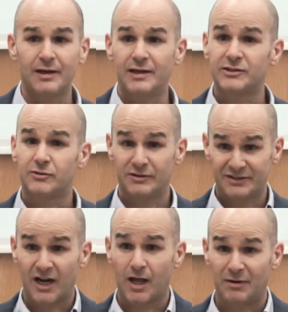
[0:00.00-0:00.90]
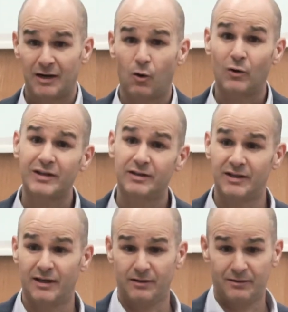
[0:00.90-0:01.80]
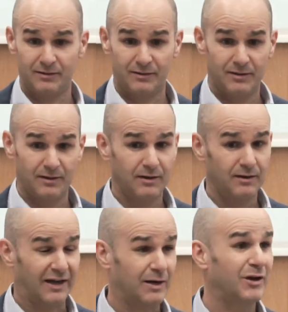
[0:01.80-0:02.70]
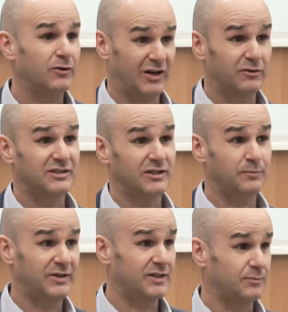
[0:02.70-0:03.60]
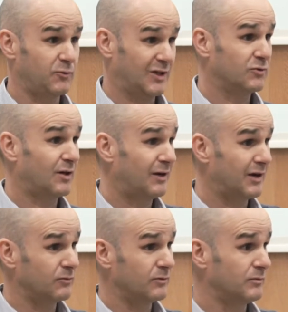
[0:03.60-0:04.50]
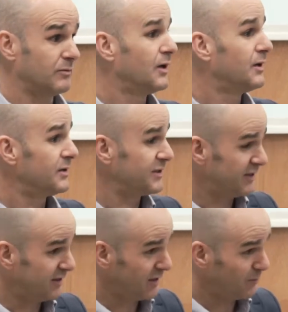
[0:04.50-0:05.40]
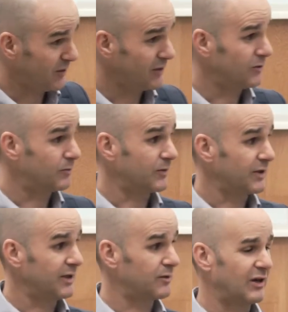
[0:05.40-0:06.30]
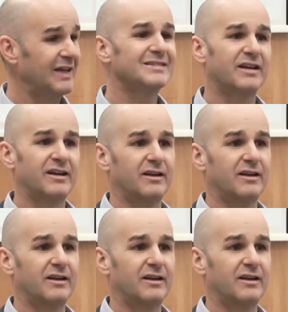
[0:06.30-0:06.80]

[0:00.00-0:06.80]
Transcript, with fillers: Y esto no está nada mal. Hoy en día, la gran mayoría de nuestras empresas, podríamos hablar de un 70 y pico por ciento, por ahí, estarían